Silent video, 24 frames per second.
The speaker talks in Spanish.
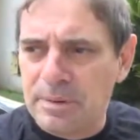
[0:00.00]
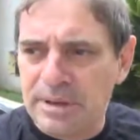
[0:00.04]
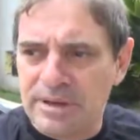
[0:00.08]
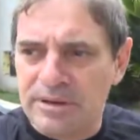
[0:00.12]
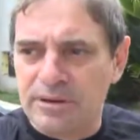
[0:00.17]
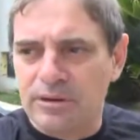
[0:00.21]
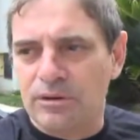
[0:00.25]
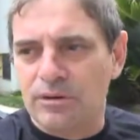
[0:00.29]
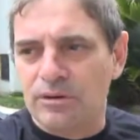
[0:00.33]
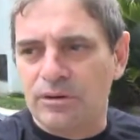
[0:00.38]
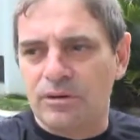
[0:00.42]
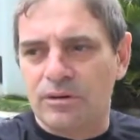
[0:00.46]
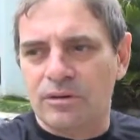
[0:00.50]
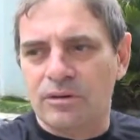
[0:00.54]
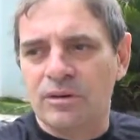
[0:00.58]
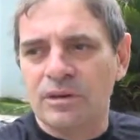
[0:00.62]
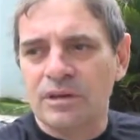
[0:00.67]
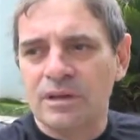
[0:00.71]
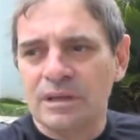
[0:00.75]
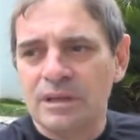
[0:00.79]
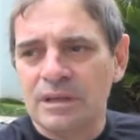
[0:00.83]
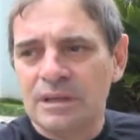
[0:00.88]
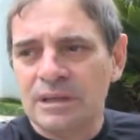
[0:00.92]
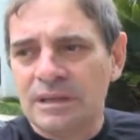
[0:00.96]

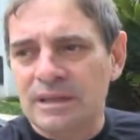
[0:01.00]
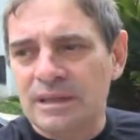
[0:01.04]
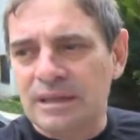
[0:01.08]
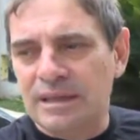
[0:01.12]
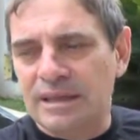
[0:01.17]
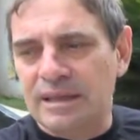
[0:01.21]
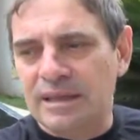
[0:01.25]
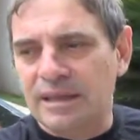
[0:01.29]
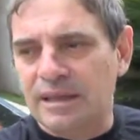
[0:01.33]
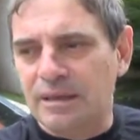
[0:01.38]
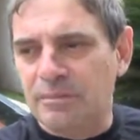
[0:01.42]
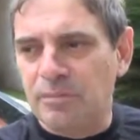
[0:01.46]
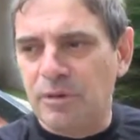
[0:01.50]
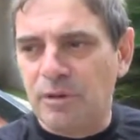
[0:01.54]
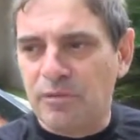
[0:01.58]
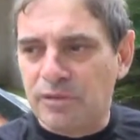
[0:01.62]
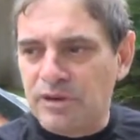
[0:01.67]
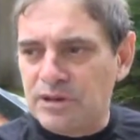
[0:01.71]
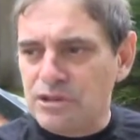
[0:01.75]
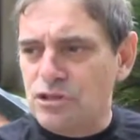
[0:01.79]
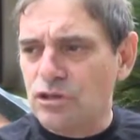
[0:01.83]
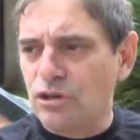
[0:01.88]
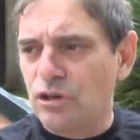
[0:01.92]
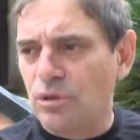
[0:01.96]
pero eh, me
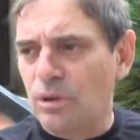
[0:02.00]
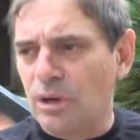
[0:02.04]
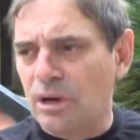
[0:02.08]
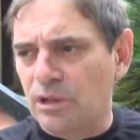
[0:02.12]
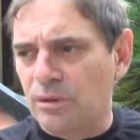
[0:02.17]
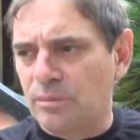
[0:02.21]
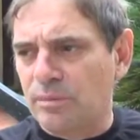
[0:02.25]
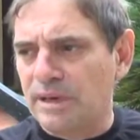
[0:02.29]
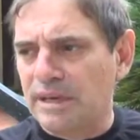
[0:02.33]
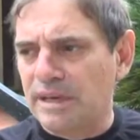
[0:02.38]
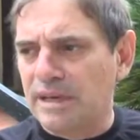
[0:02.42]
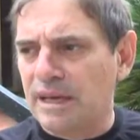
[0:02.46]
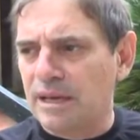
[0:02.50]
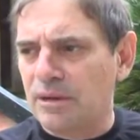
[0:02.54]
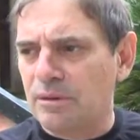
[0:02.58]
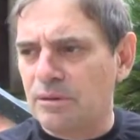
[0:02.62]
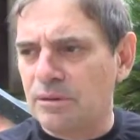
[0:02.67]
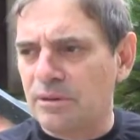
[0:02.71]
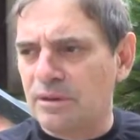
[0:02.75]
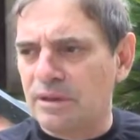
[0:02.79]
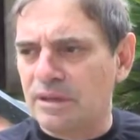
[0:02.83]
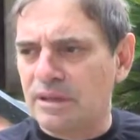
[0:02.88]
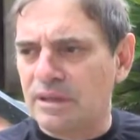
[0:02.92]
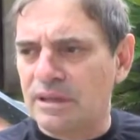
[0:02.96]
ofreció Eduardo manejar
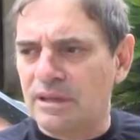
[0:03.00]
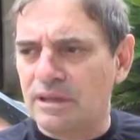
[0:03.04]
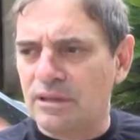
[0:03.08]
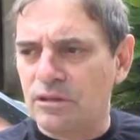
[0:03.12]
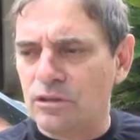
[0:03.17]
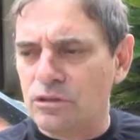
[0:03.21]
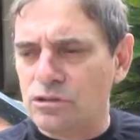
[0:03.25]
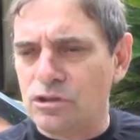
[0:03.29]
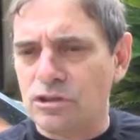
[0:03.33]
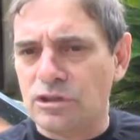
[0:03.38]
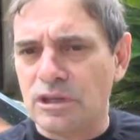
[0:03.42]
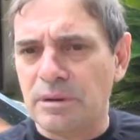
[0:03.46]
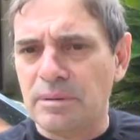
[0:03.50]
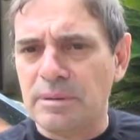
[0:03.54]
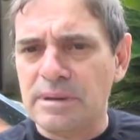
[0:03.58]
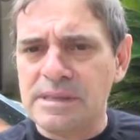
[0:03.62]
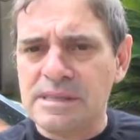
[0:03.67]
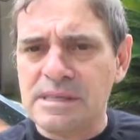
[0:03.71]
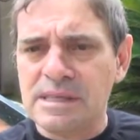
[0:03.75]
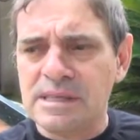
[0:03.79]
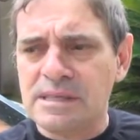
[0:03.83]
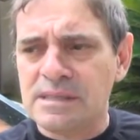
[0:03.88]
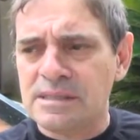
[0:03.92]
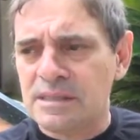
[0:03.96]
eh, dos o tres
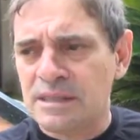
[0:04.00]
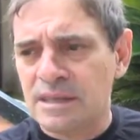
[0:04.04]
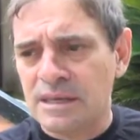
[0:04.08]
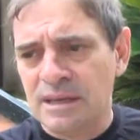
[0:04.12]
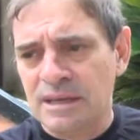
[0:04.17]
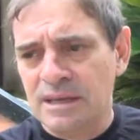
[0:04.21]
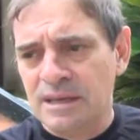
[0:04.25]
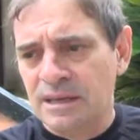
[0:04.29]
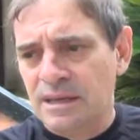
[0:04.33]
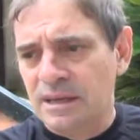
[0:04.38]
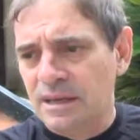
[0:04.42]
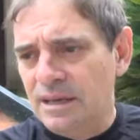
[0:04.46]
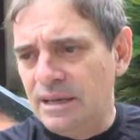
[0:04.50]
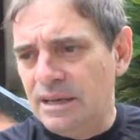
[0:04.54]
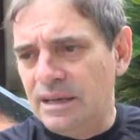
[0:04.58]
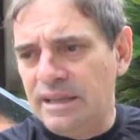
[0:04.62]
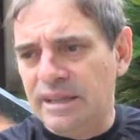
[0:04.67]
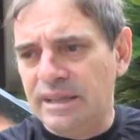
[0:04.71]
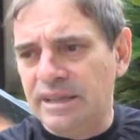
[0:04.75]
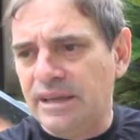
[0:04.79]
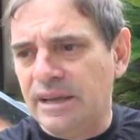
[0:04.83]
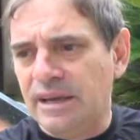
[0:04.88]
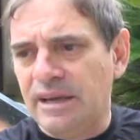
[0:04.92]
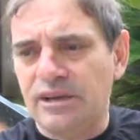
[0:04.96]
veces,
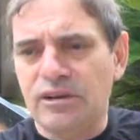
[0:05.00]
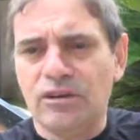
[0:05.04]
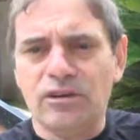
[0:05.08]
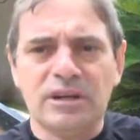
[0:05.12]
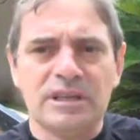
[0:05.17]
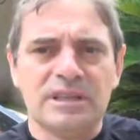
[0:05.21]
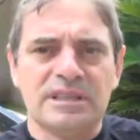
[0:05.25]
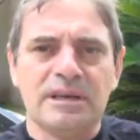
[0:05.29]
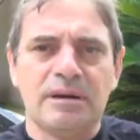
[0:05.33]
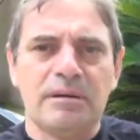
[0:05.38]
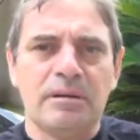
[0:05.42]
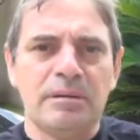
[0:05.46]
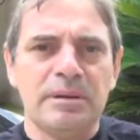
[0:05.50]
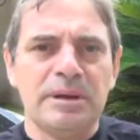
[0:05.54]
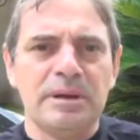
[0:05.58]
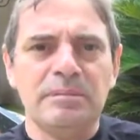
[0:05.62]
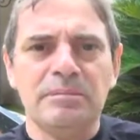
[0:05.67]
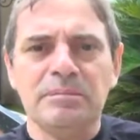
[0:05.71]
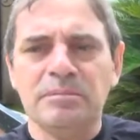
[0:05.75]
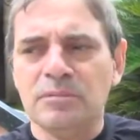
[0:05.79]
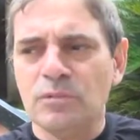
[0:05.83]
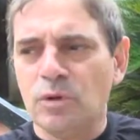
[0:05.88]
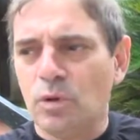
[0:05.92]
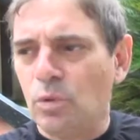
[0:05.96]
le dije que no, que estaba
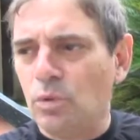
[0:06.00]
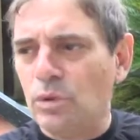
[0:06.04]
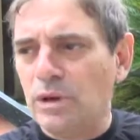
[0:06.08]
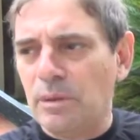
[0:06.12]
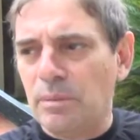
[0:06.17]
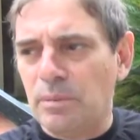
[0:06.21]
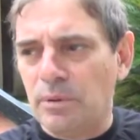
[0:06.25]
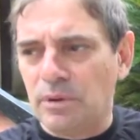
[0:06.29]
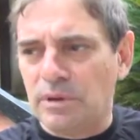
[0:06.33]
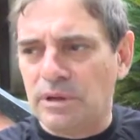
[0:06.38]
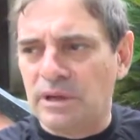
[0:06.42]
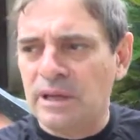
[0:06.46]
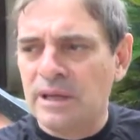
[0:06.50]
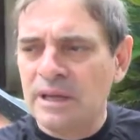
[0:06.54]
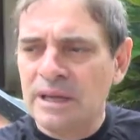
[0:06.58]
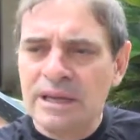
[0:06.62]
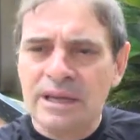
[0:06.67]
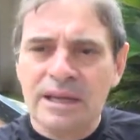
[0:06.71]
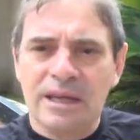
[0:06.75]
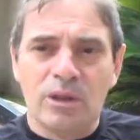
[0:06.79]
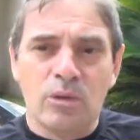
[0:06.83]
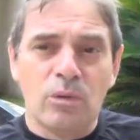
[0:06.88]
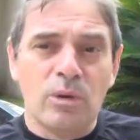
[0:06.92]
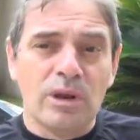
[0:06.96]
bien. Una porque
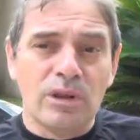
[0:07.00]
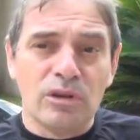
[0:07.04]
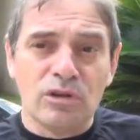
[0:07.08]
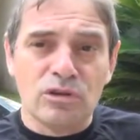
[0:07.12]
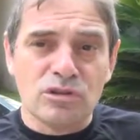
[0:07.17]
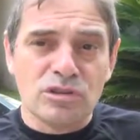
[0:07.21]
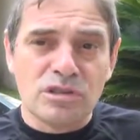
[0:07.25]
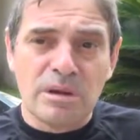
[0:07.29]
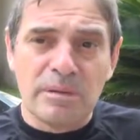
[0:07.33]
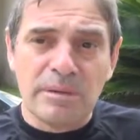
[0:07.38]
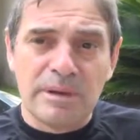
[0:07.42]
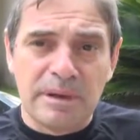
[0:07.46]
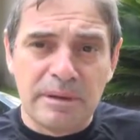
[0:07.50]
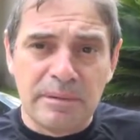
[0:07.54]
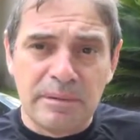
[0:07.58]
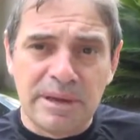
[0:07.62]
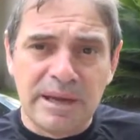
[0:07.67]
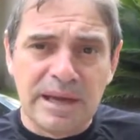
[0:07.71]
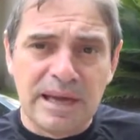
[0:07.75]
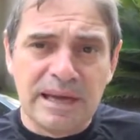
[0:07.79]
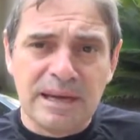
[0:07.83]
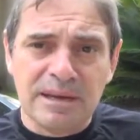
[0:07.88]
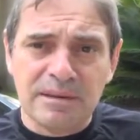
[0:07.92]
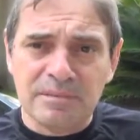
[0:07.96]
Eduardo no sabe
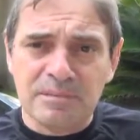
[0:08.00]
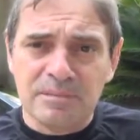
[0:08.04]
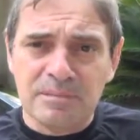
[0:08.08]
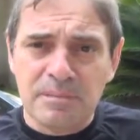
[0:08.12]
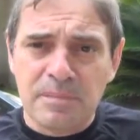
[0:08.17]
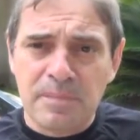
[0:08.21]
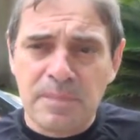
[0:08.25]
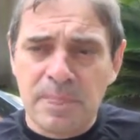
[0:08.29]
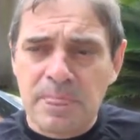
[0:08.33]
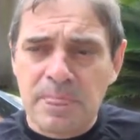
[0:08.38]
navegar